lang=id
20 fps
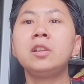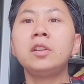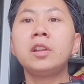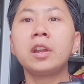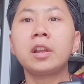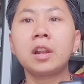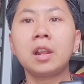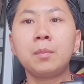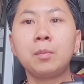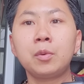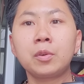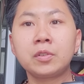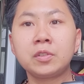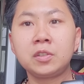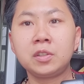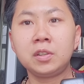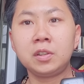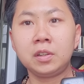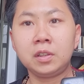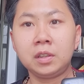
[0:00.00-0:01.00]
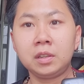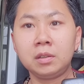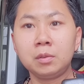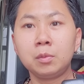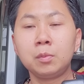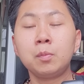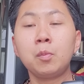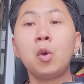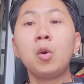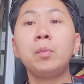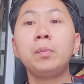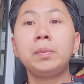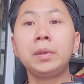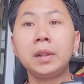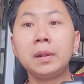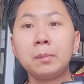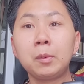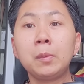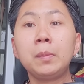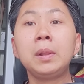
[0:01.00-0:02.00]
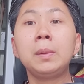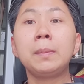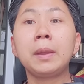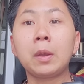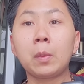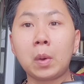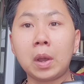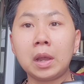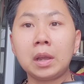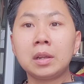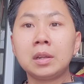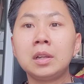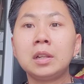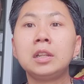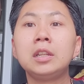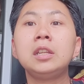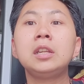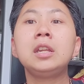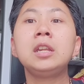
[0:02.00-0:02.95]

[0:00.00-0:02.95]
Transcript: jadi naik Lamborghini mobil mobil mewah